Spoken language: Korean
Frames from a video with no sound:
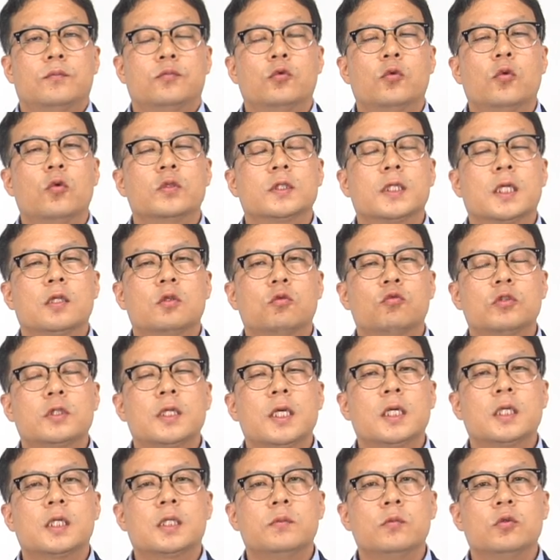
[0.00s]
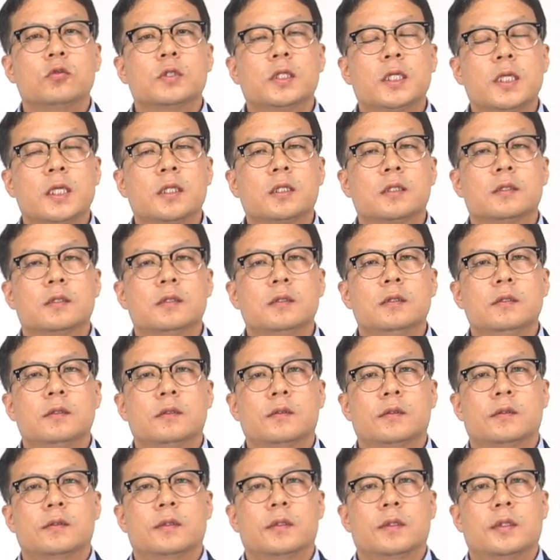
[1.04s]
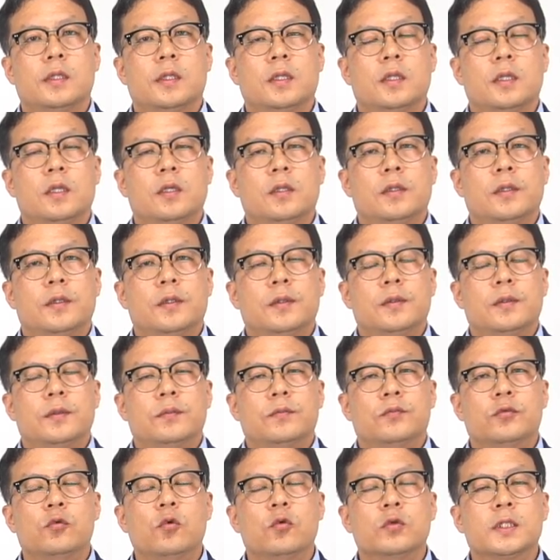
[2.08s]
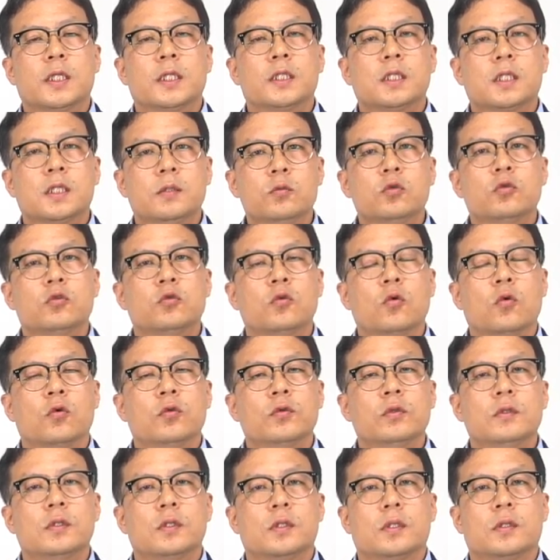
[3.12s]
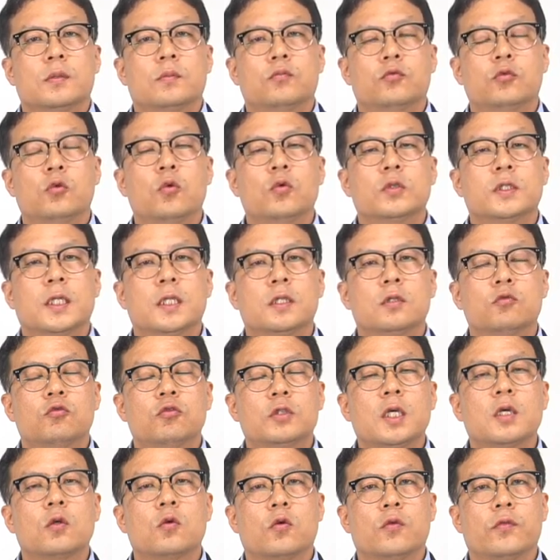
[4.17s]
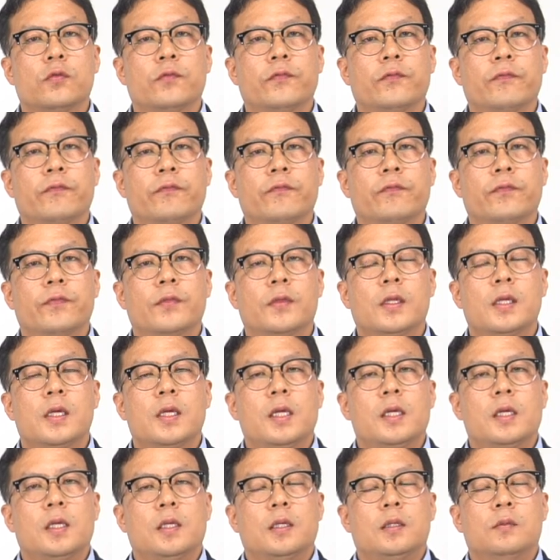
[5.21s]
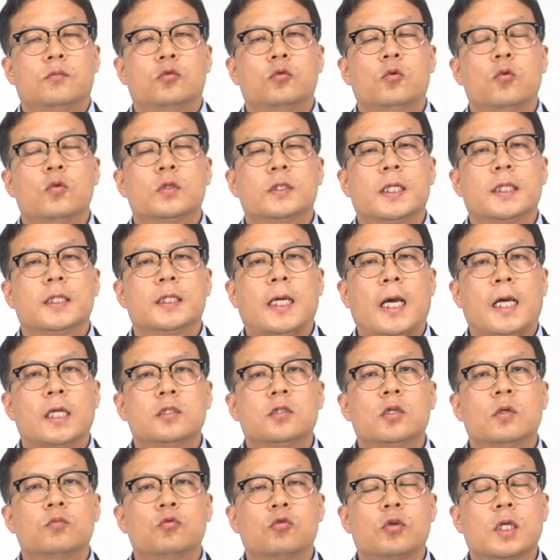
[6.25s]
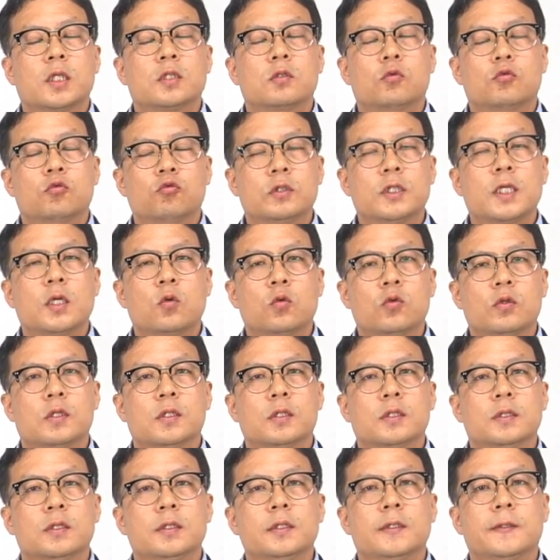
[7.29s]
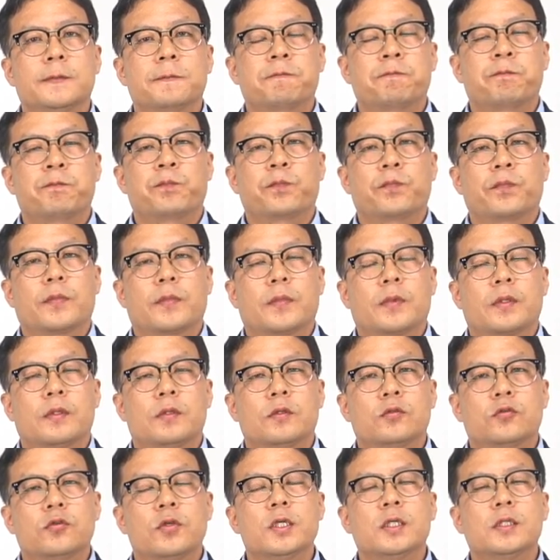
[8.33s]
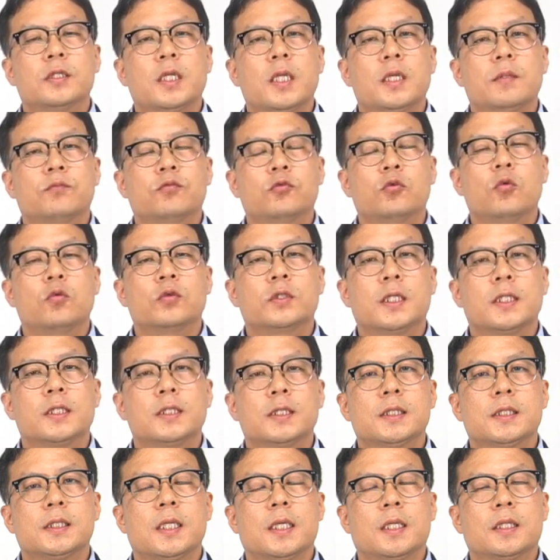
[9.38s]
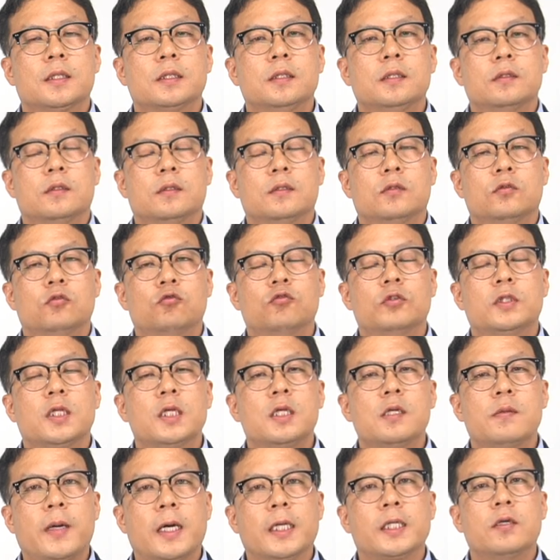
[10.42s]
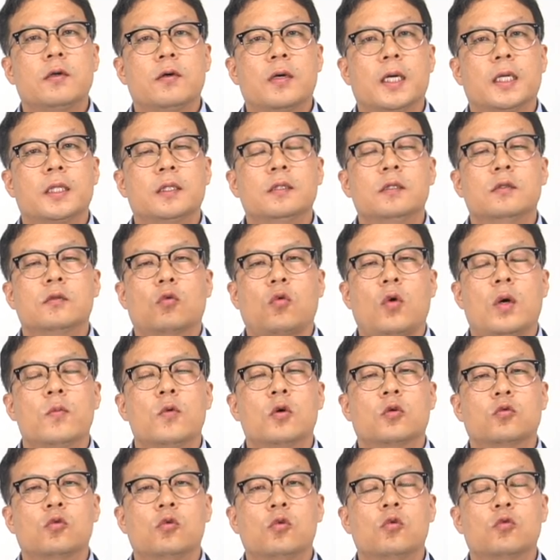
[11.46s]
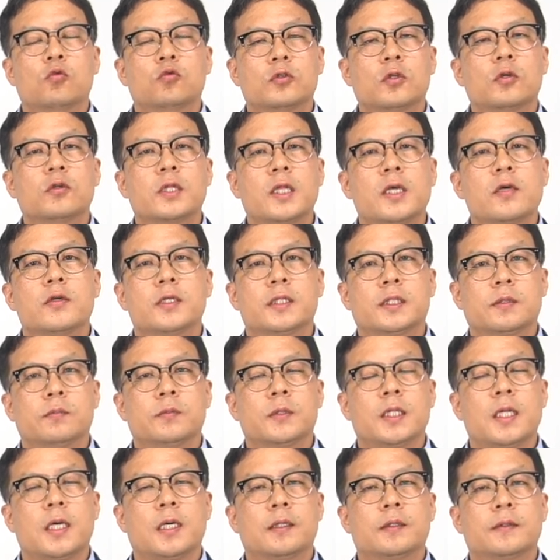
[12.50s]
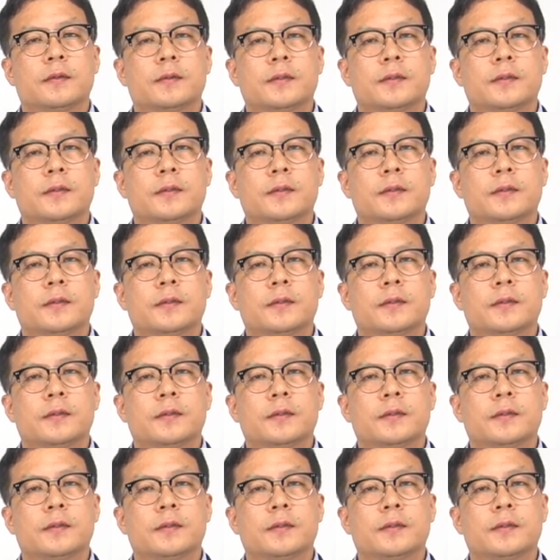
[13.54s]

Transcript: 부동산 투자 금융 트랙은 부동산 금융론, 부동산 투자론, 부동산 간접 투자론 등 최근의 부동산 시장 추세를 반영한 과목들로 구성되어 있습니다.